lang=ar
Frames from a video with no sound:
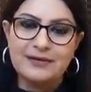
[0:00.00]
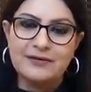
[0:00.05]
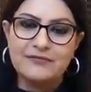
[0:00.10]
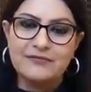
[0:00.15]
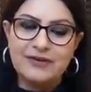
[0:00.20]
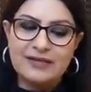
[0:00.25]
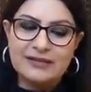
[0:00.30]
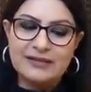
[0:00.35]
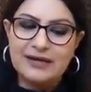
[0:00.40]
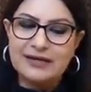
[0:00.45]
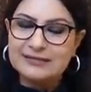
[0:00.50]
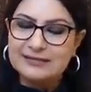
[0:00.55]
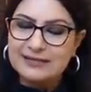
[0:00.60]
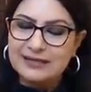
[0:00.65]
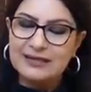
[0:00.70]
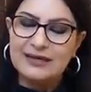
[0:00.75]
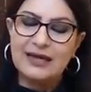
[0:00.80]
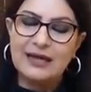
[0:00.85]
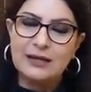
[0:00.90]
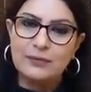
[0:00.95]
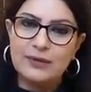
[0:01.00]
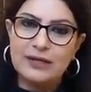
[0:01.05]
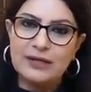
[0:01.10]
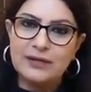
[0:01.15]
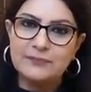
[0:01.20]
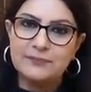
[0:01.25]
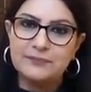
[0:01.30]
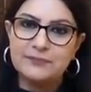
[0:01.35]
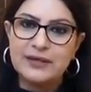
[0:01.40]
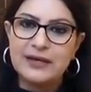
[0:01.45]
فتره كتير
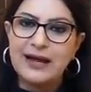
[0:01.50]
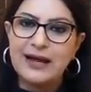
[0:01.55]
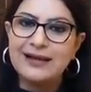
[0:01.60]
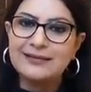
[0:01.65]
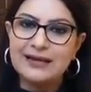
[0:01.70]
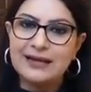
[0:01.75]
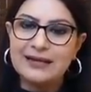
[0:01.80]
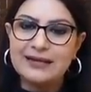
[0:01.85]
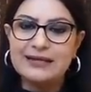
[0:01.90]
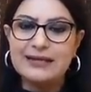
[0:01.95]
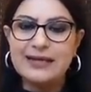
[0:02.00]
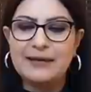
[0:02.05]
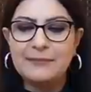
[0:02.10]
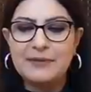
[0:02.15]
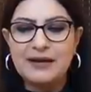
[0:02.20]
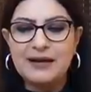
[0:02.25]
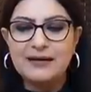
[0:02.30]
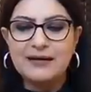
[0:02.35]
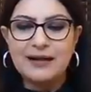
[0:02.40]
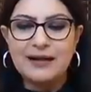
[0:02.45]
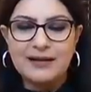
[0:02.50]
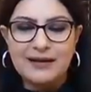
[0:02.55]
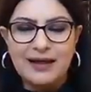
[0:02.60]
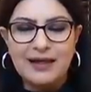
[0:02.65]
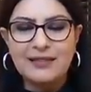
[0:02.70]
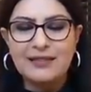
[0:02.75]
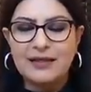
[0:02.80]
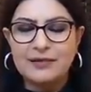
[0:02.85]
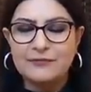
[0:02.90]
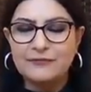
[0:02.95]
حلوه حتى الايام الاقل
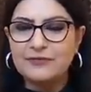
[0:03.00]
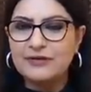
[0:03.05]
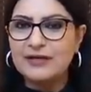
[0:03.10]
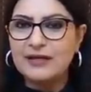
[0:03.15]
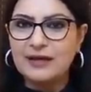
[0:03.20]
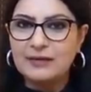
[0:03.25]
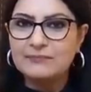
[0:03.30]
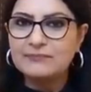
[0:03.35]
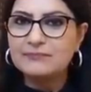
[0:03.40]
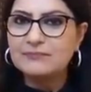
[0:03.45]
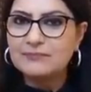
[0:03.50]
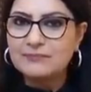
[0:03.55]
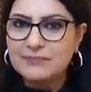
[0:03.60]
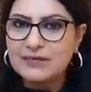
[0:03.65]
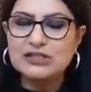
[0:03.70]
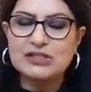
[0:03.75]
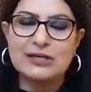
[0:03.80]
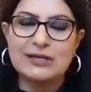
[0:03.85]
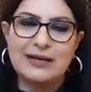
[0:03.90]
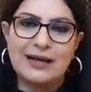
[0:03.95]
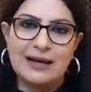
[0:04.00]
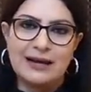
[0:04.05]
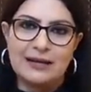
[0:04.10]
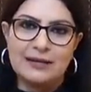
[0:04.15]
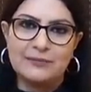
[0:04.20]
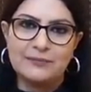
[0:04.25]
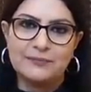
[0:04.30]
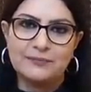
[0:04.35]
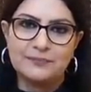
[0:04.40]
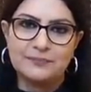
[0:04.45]
حظا فيها ماشي الحال